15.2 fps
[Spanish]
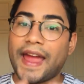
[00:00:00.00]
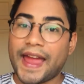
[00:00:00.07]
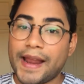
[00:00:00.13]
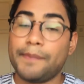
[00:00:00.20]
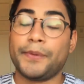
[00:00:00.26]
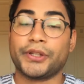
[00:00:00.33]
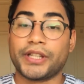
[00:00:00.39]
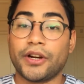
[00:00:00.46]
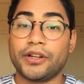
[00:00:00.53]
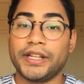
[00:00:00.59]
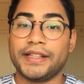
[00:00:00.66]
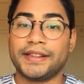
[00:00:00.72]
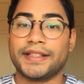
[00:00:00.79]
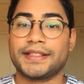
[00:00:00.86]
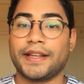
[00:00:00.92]
el
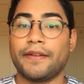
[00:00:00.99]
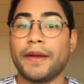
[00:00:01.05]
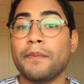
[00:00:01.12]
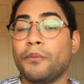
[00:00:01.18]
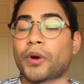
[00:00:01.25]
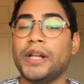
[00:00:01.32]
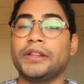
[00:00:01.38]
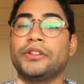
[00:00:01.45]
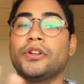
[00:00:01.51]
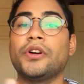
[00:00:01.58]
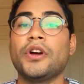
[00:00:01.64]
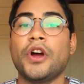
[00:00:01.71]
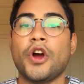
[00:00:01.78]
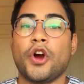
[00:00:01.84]
protagonista se ve envuelto